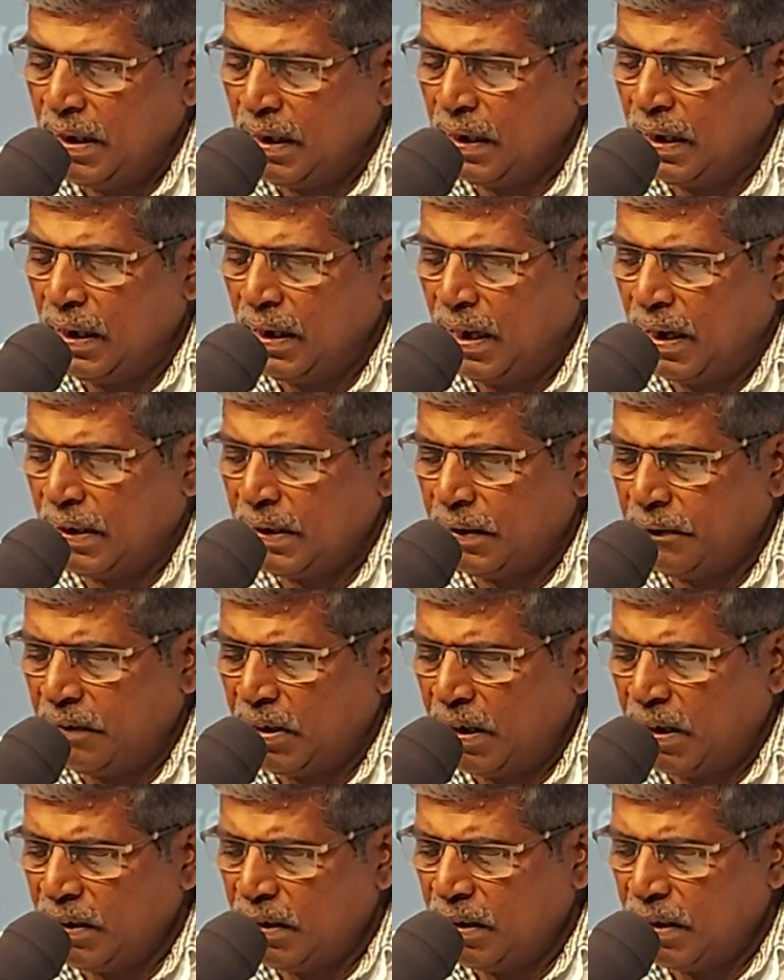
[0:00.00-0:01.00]
எங்கள்
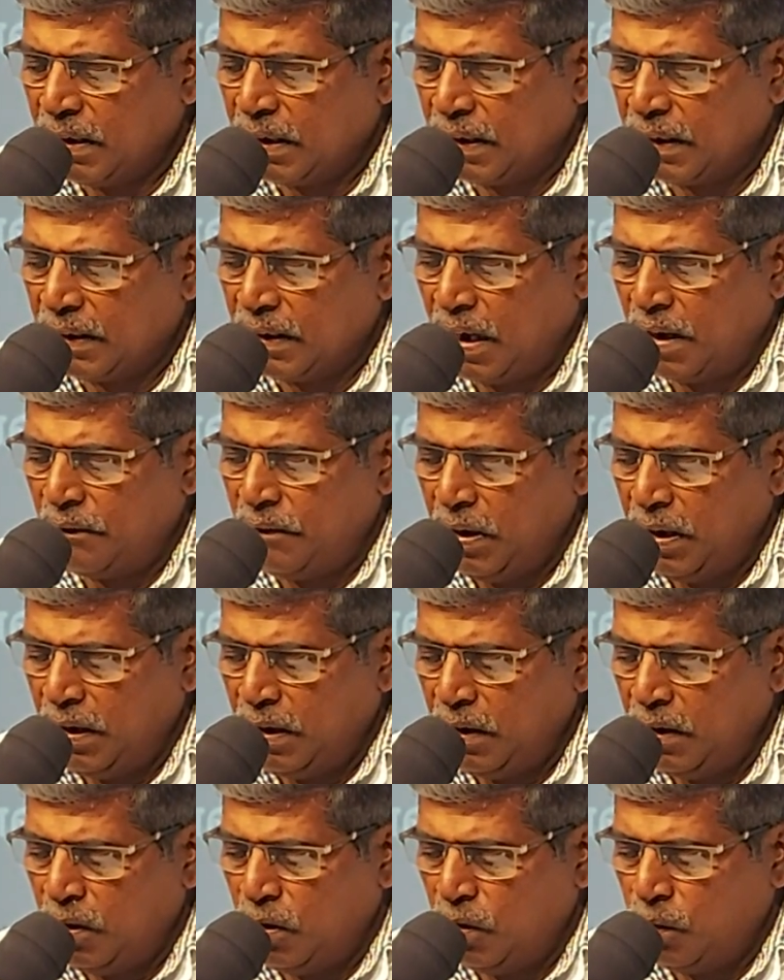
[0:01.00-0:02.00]
ஆண்டவராகிய கத்தாவே
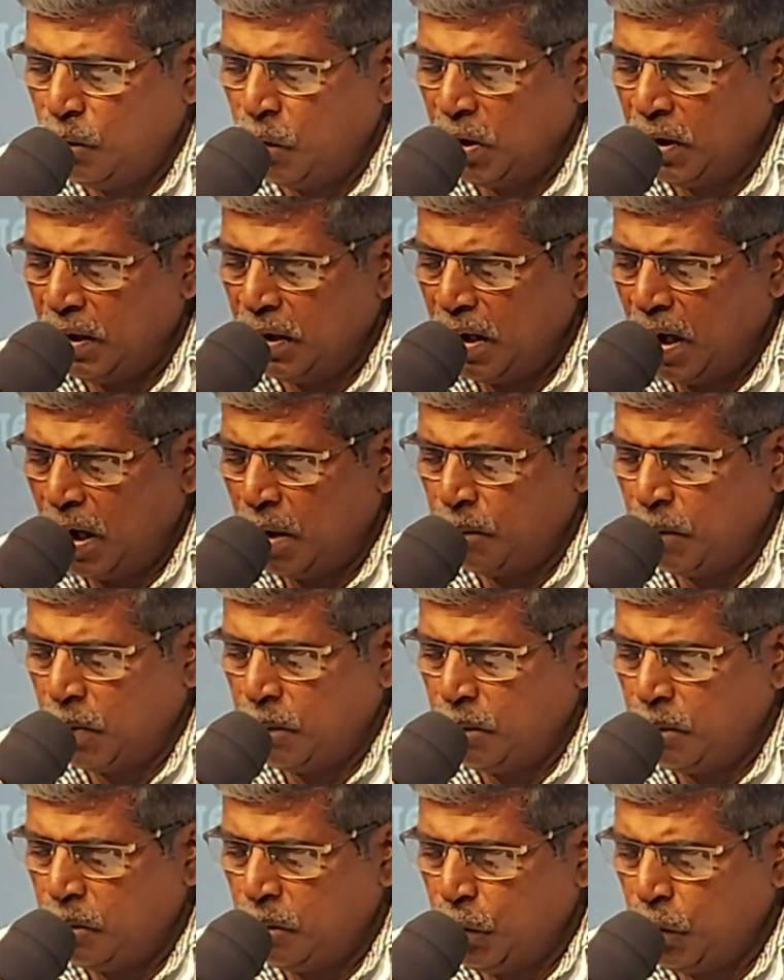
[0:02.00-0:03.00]
உம்முடைய
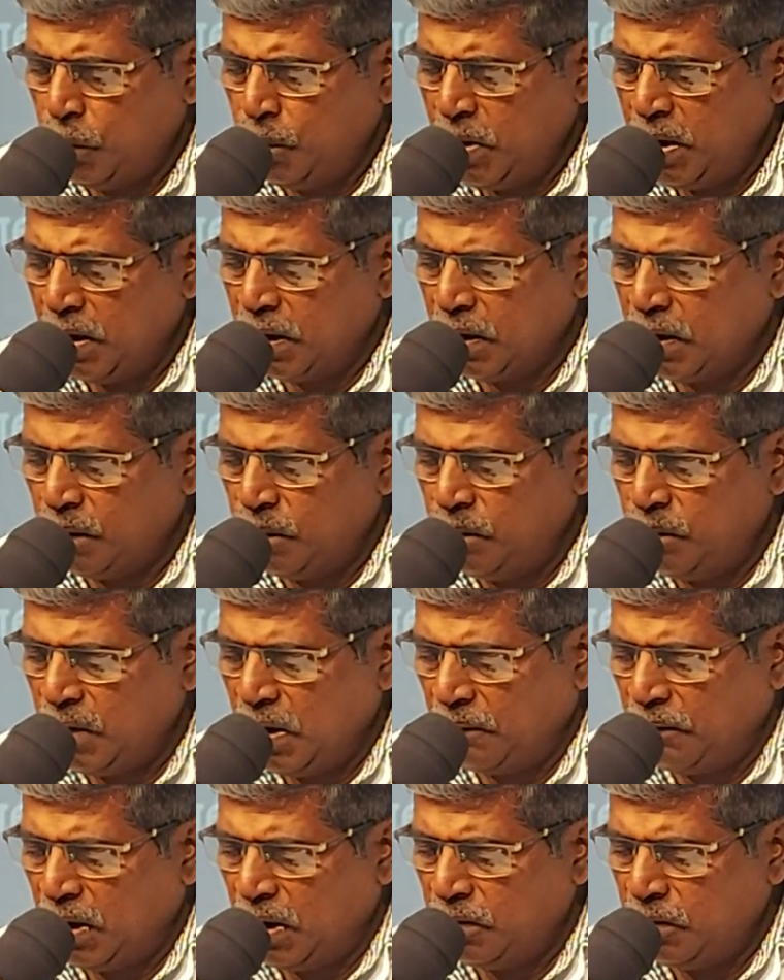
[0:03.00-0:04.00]
நாமம் பூமி எங்கும்
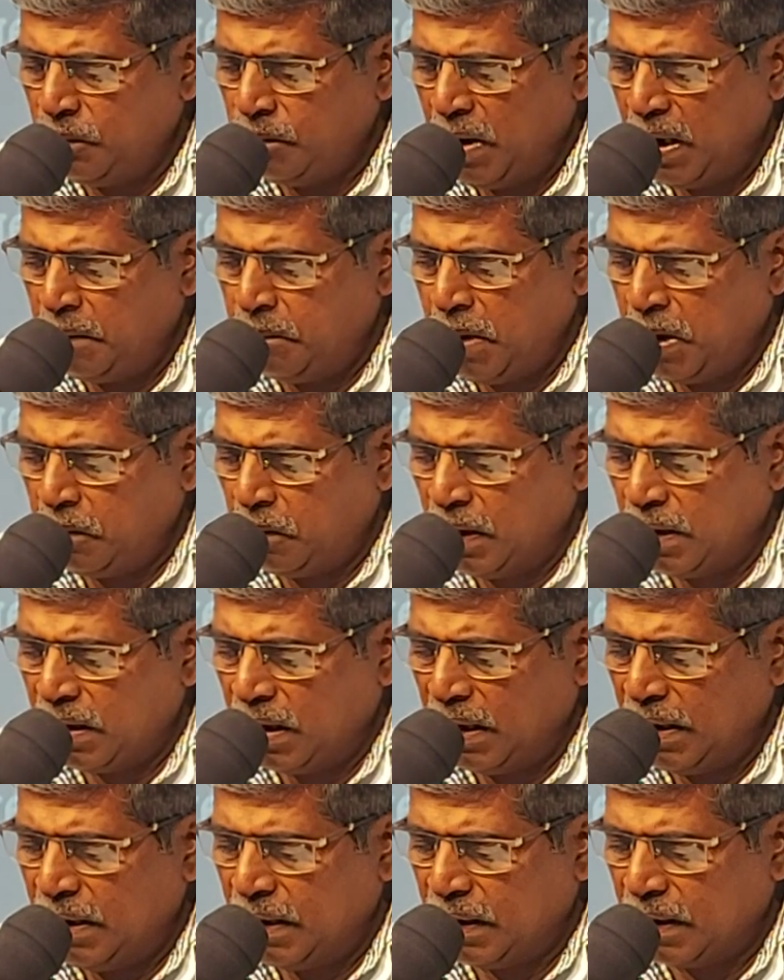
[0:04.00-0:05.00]
எவ்வளவு மேன்மை
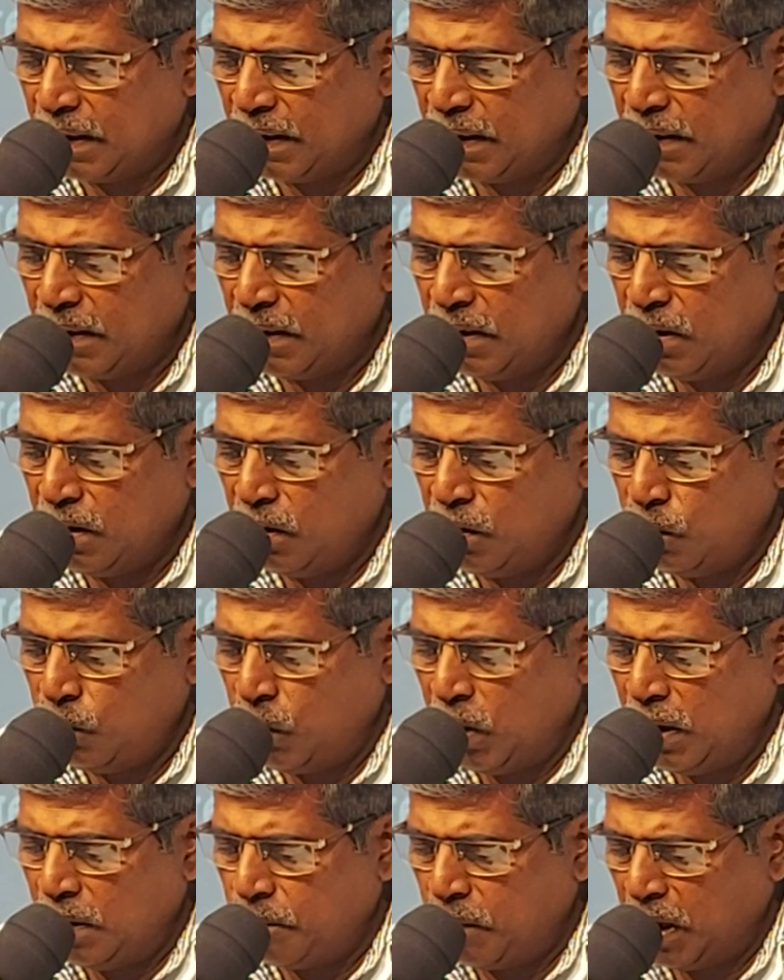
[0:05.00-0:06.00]
உள்ளதாக இருக்கிறது
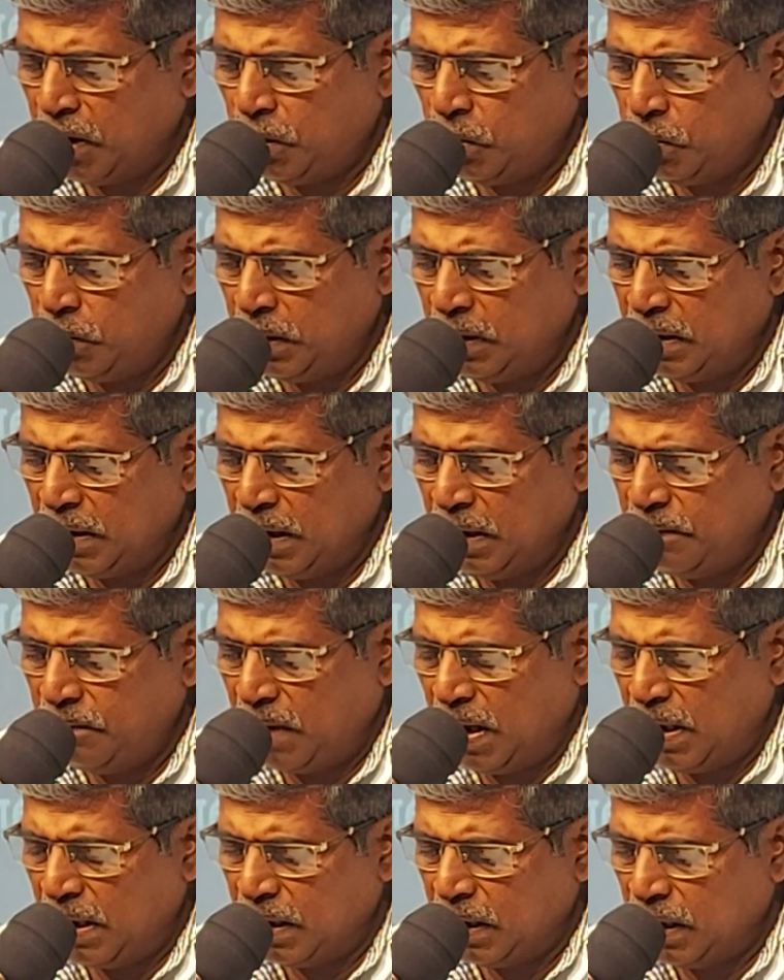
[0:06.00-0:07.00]
உம்முடைய மகத்துவத்தை
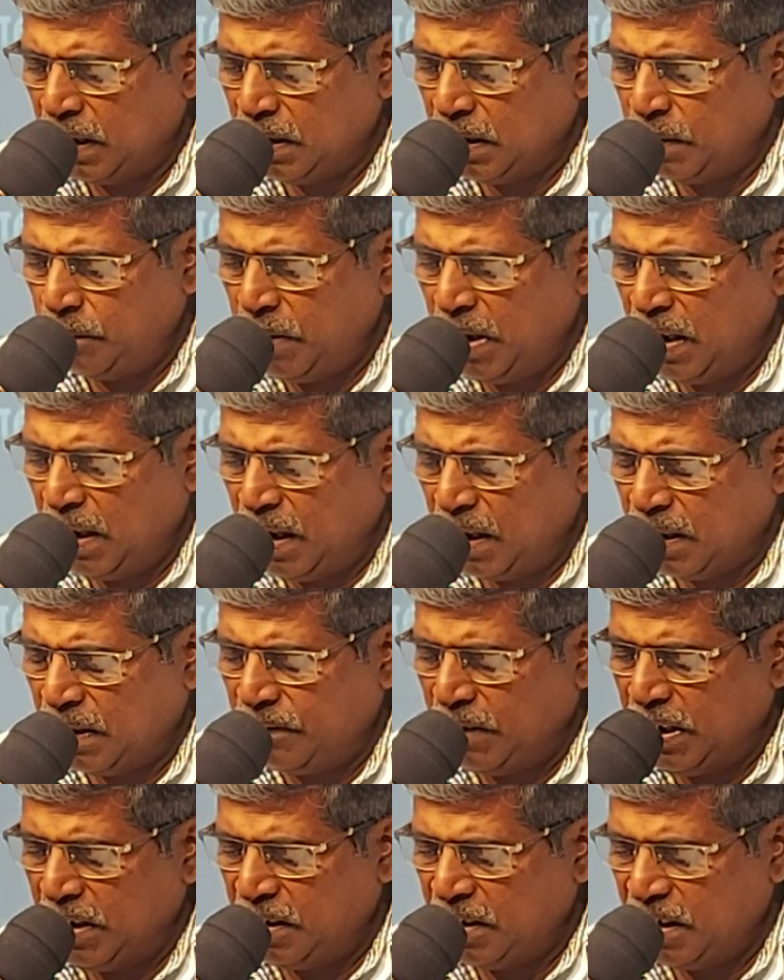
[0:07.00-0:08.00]
வானங்களுக்கு
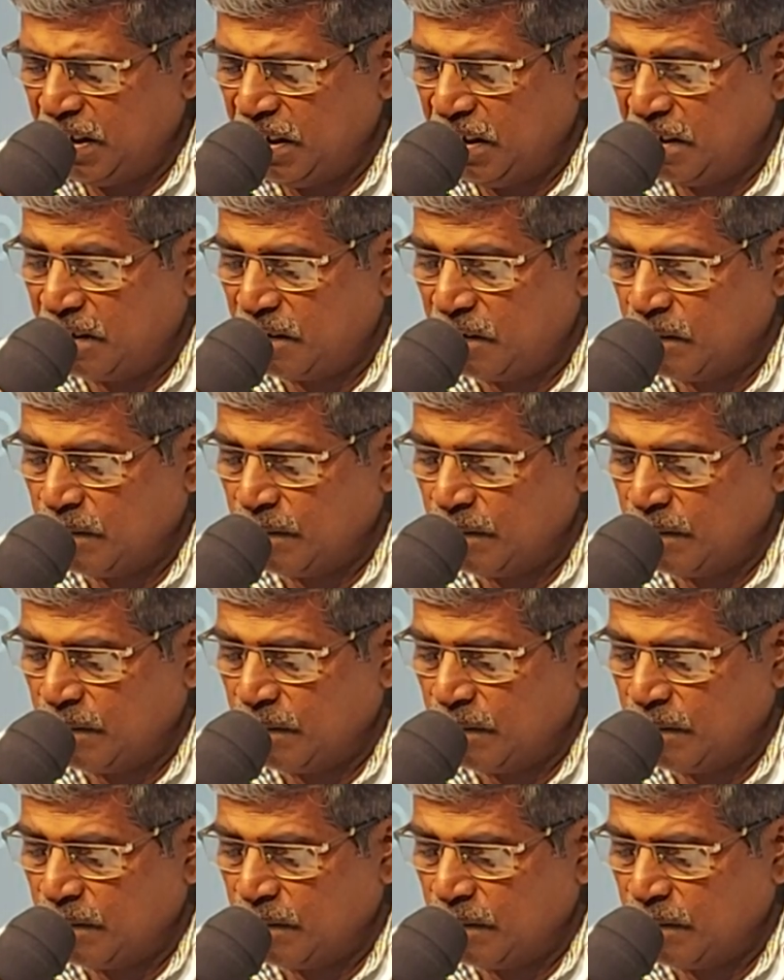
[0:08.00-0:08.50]
மேலாக வைத்தீர்